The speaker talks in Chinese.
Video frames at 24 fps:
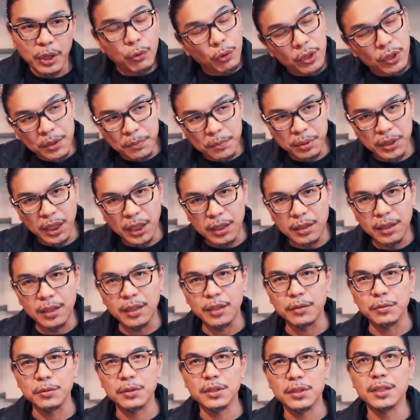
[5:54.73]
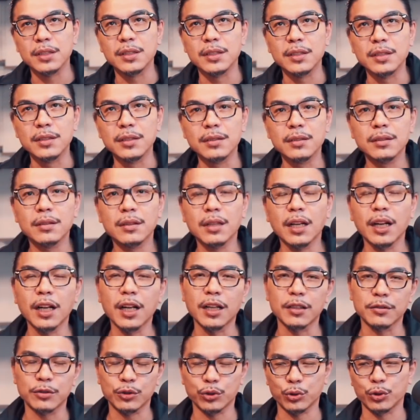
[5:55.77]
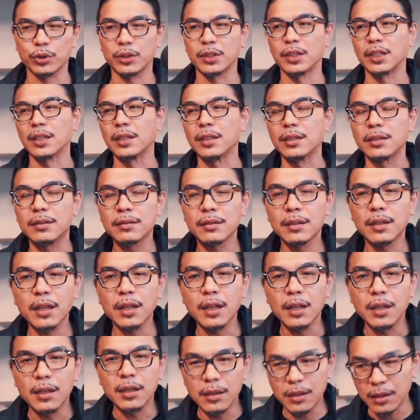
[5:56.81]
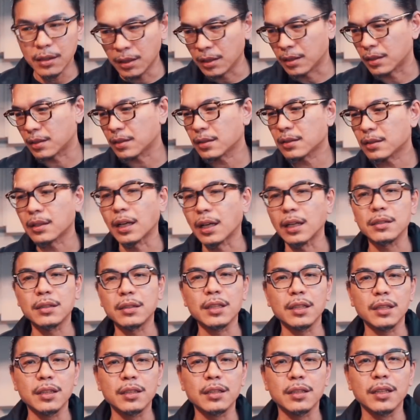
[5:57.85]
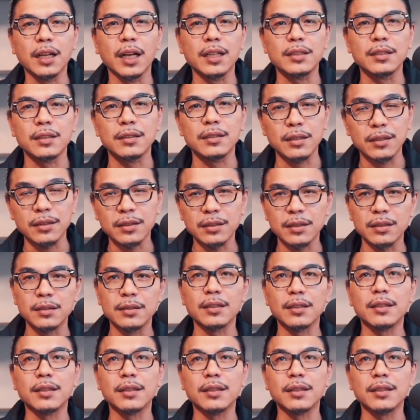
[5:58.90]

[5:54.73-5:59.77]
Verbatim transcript: 么不带任何武器呢？他要取得当地印第安人的信任，